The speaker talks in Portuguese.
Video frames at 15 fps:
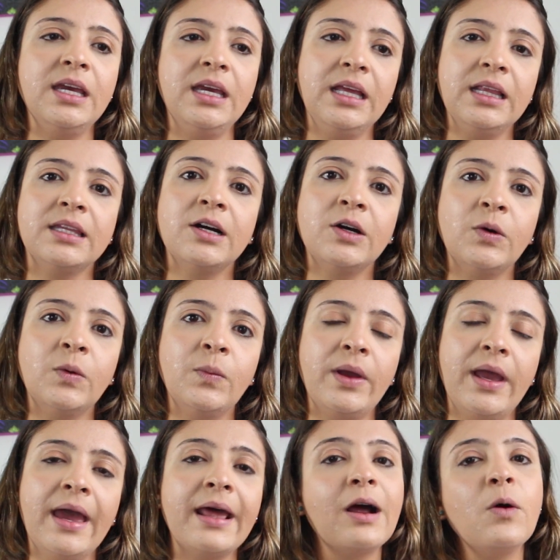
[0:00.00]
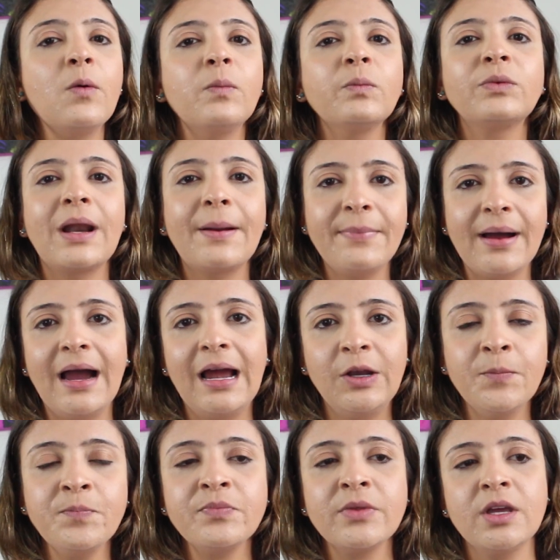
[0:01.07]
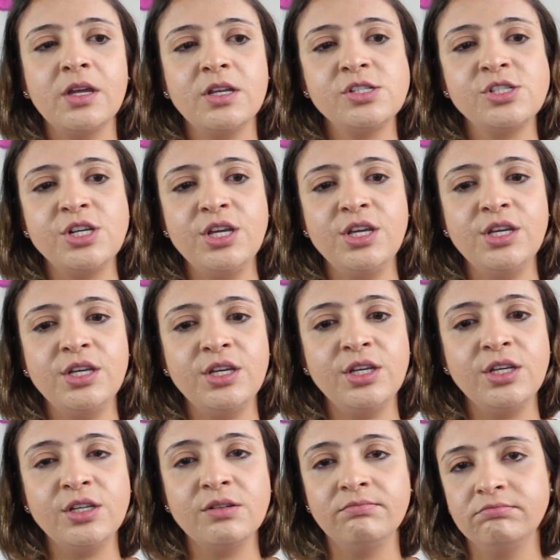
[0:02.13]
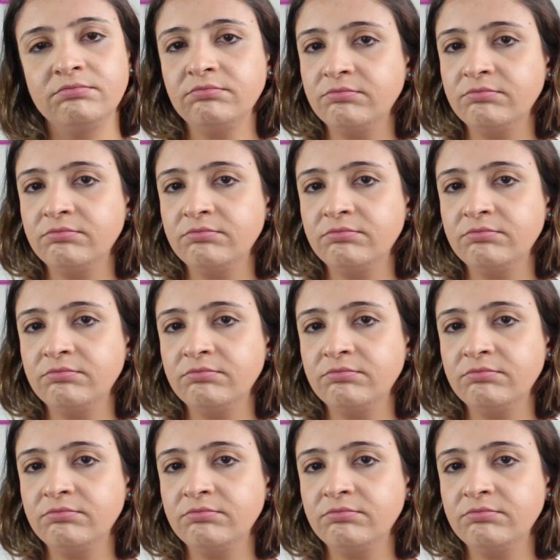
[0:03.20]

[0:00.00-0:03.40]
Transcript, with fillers: Então, era um trabalho de